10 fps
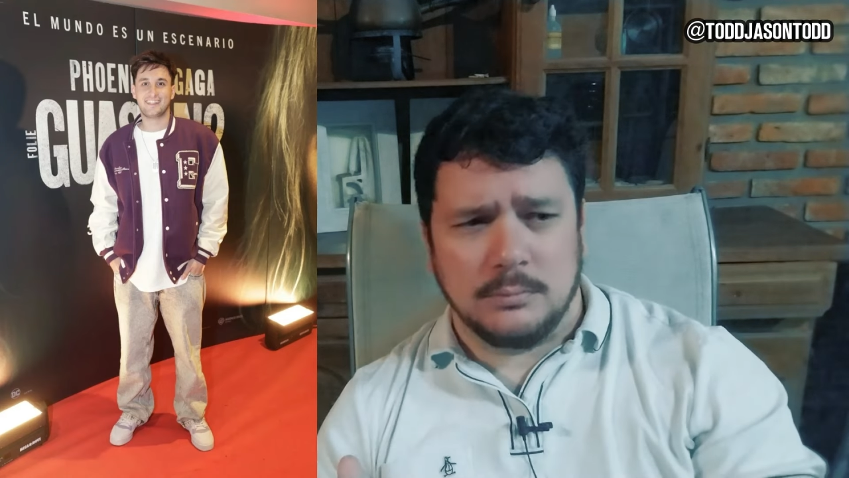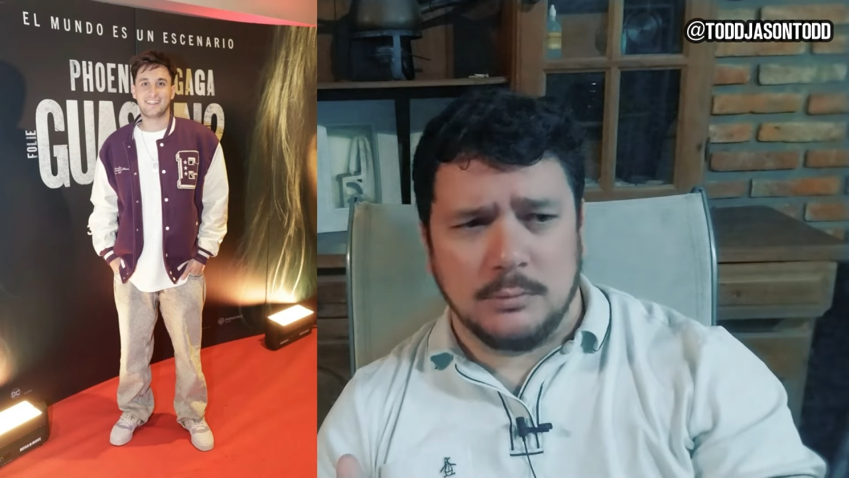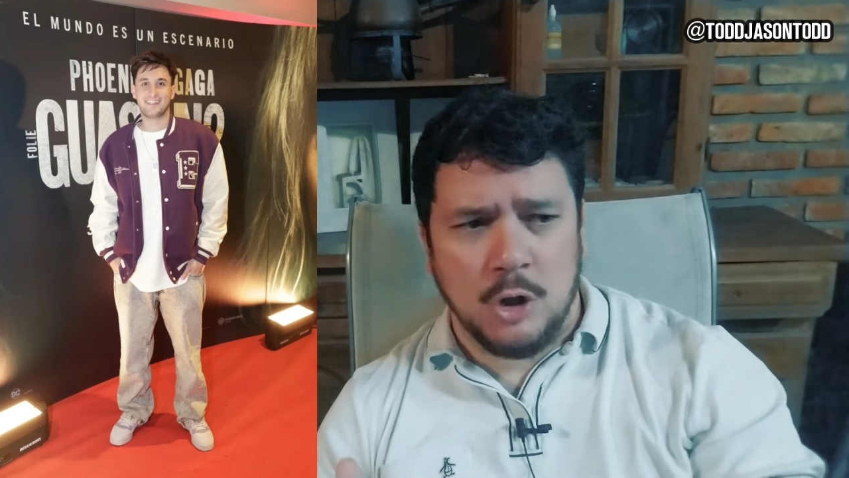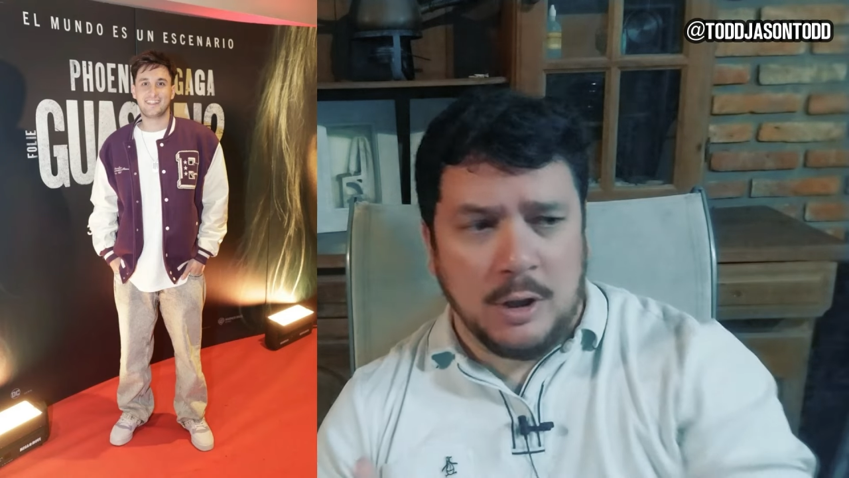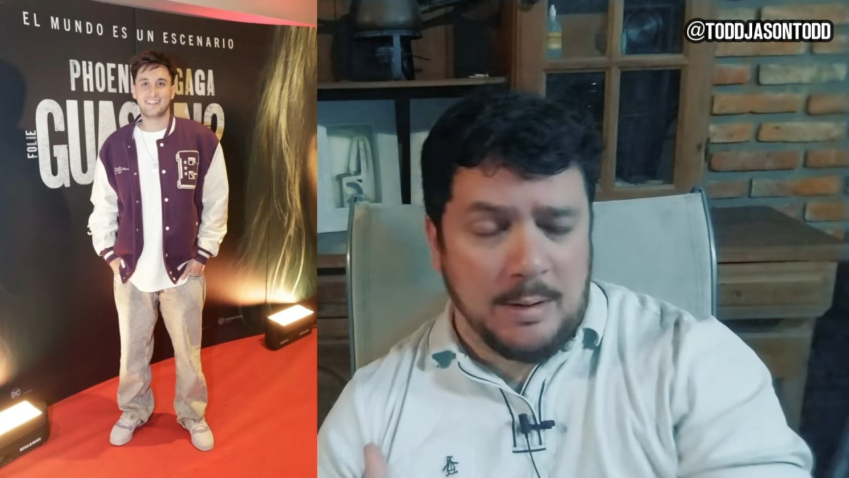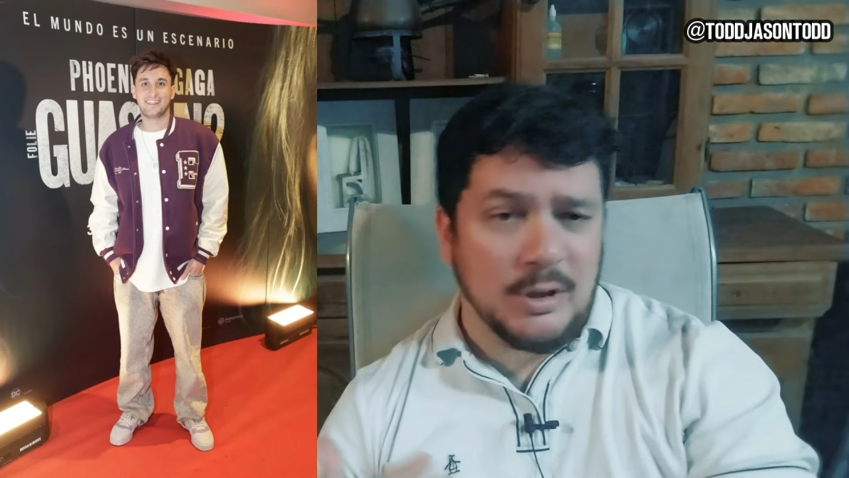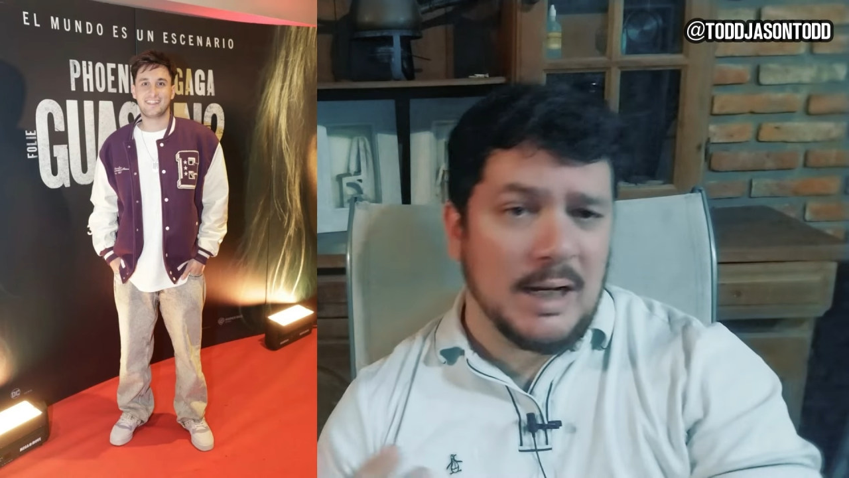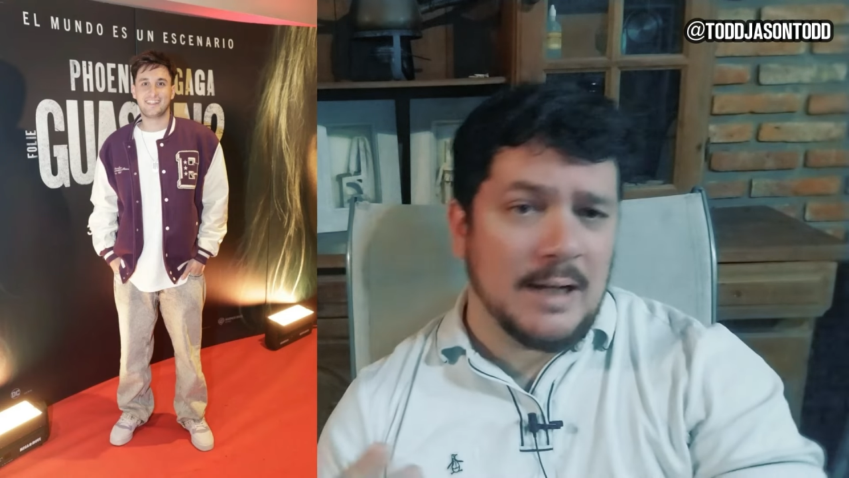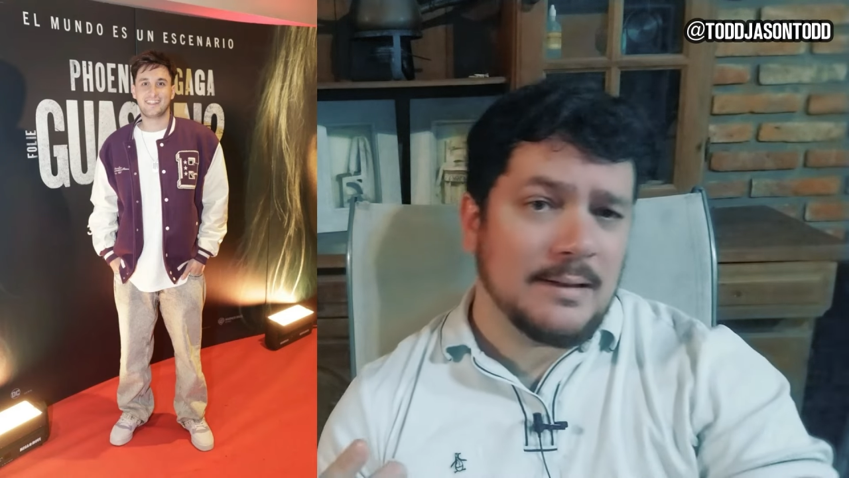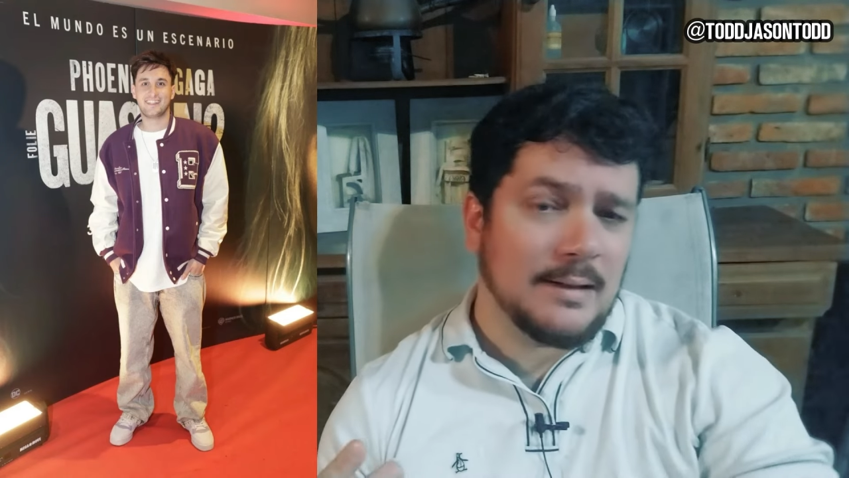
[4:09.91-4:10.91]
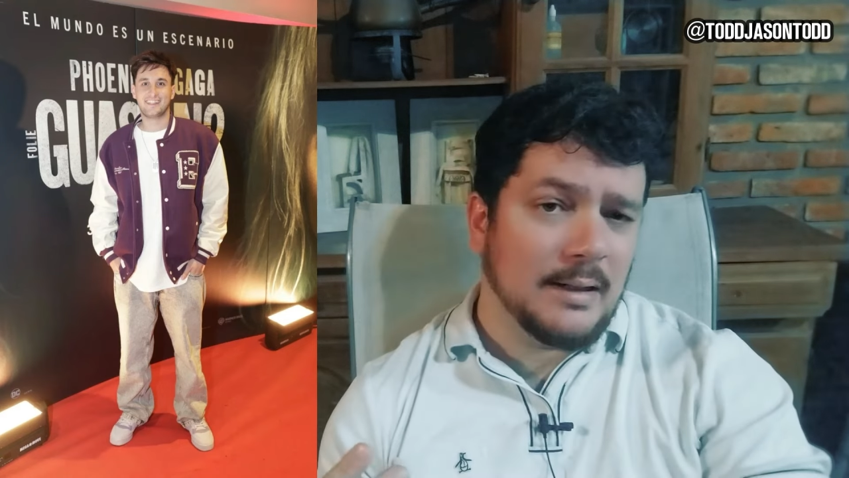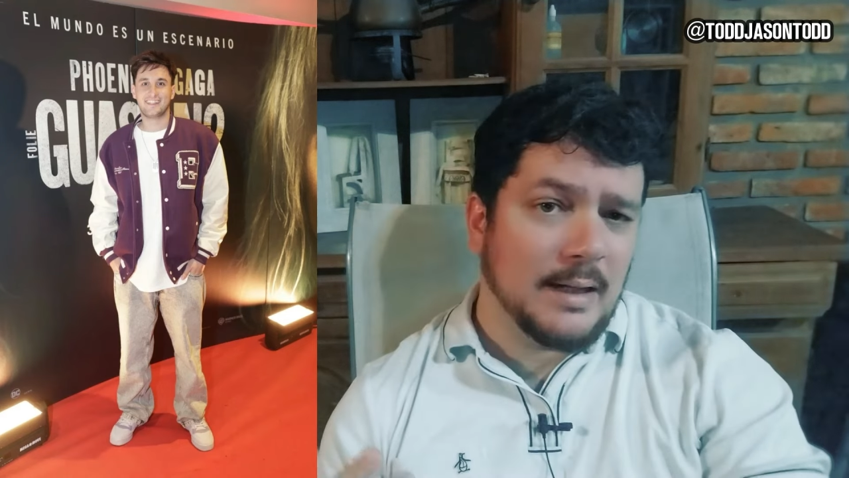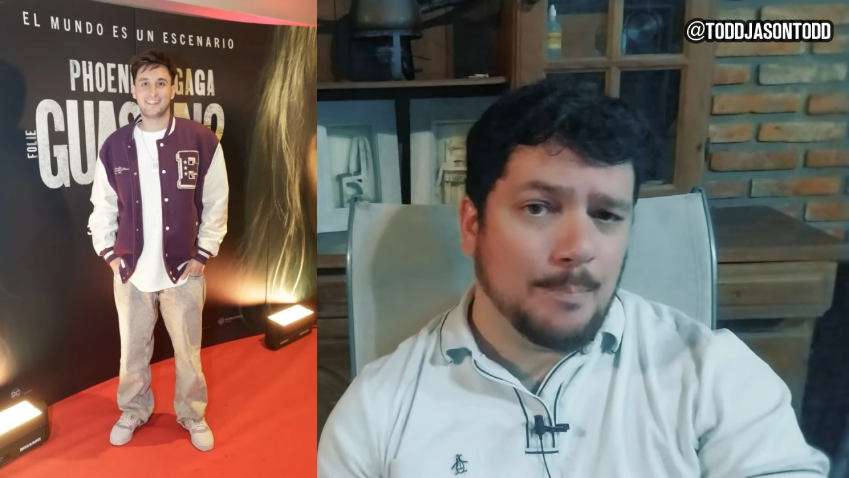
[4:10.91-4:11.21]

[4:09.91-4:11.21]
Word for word: los que vamos al cine,